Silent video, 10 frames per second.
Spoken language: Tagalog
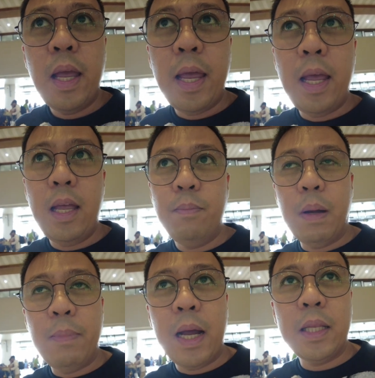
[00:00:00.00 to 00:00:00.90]
and
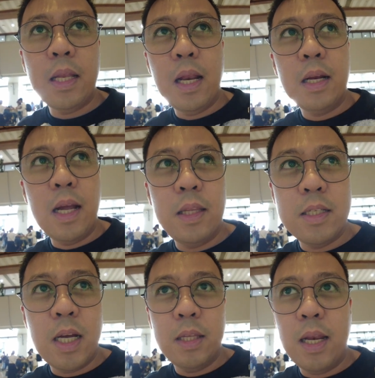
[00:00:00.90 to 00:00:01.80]
papakita na lang natin
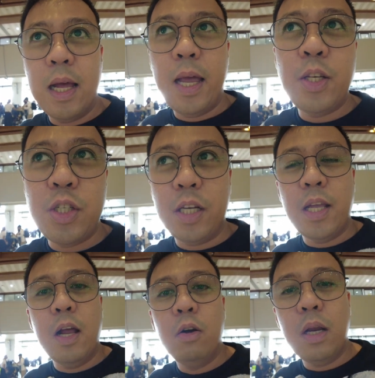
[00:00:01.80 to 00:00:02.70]
sa kanila and check
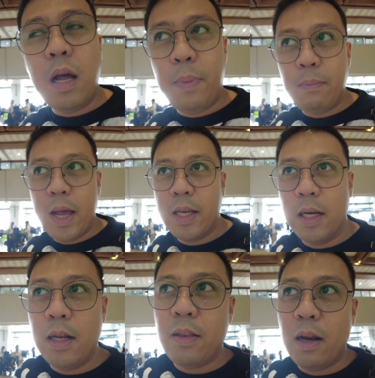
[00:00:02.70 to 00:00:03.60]
nila kung nakapagbayad ka
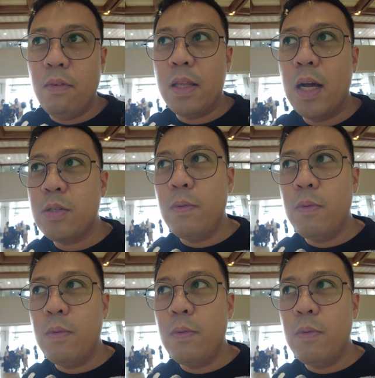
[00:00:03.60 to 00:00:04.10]
na ng travel tax.